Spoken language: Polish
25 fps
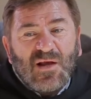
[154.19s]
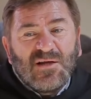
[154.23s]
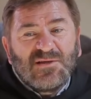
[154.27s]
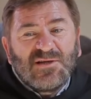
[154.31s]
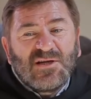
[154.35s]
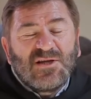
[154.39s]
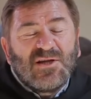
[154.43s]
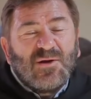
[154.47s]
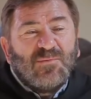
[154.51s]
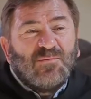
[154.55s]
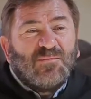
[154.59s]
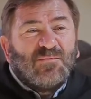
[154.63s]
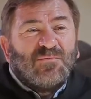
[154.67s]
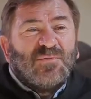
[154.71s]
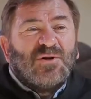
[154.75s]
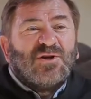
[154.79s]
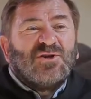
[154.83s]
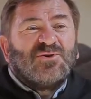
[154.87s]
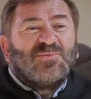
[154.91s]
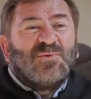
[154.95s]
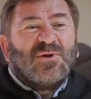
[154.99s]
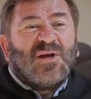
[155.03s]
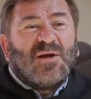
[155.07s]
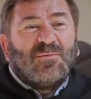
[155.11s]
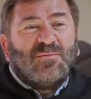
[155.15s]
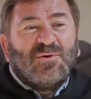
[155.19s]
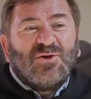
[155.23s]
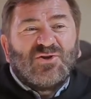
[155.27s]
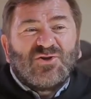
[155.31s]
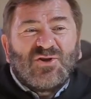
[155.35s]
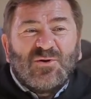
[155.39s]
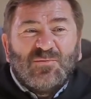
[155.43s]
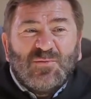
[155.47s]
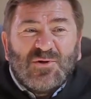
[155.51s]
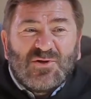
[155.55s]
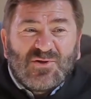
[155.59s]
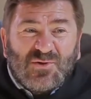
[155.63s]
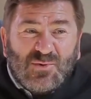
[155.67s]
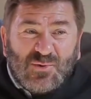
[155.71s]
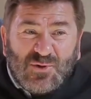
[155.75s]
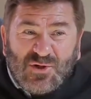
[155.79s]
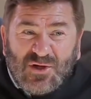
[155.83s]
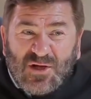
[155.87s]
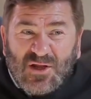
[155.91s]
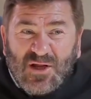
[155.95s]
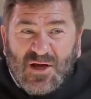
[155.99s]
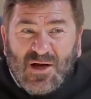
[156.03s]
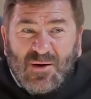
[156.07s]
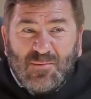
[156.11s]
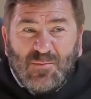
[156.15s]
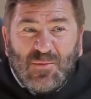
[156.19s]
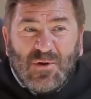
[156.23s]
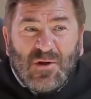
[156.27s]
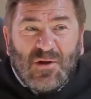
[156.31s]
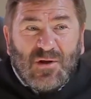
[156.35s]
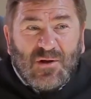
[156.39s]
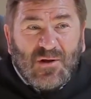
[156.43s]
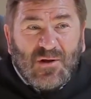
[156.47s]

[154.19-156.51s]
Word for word: Zatem byliśmy najbliższymi sąsiadami.